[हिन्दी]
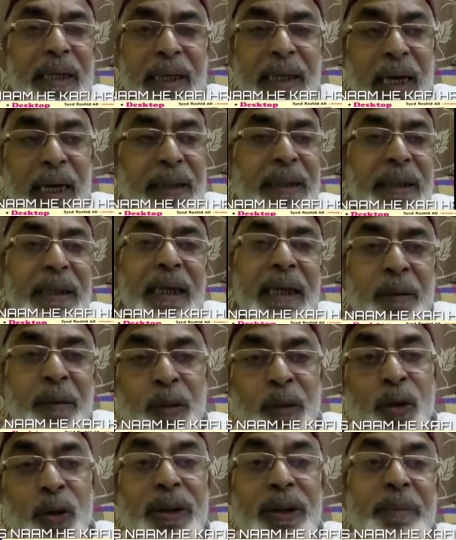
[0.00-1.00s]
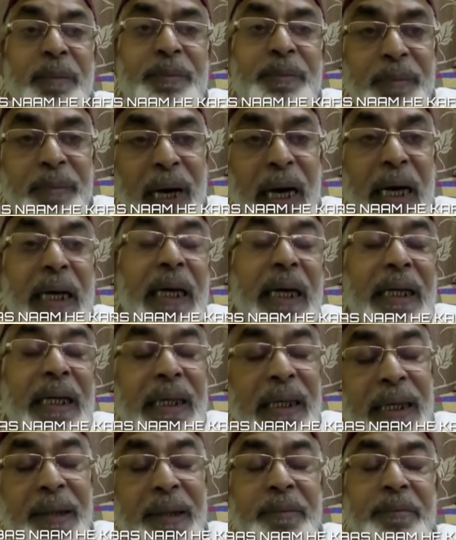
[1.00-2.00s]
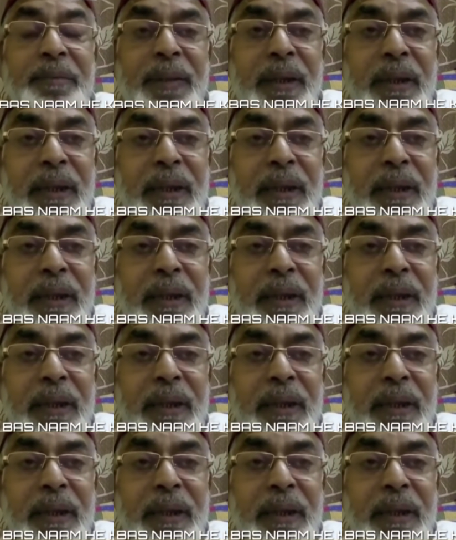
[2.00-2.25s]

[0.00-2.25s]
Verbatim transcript: हजरात अमनो जब बाकी रखिए